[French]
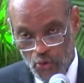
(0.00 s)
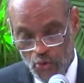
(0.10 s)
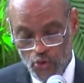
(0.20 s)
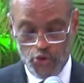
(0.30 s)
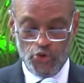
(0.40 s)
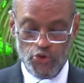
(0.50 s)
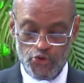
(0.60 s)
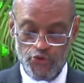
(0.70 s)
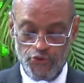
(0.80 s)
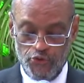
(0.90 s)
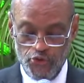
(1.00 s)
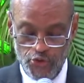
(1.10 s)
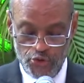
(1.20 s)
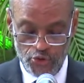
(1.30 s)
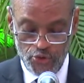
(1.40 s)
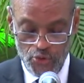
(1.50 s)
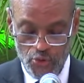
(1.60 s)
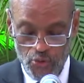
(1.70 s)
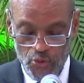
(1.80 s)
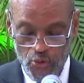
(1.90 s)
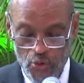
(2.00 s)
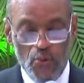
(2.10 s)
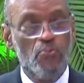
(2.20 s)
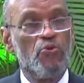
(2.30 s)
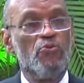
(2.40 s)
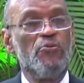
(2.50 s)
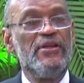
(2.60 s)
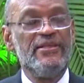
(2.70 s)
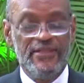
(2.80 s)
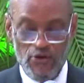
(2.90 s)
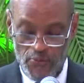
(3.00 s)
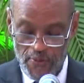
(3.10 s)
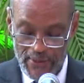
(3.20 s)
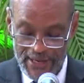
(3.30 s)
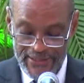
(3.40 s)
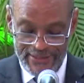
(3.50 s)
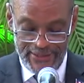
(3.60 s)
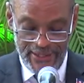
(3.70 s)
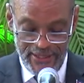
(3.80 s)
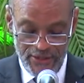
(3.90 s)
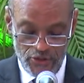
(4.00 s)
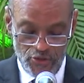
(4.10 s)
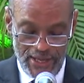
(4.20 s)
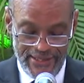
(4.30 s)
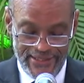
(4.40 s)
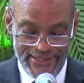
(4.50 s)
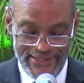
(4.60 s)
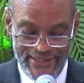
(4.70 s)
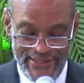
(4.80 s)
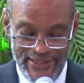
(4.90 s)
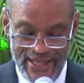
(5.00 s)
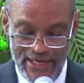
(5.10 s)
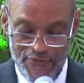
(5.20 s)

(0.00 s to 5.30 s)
Je compte sur vous tous pour mobiliser le peuple haïtien sur la nécessité d'aller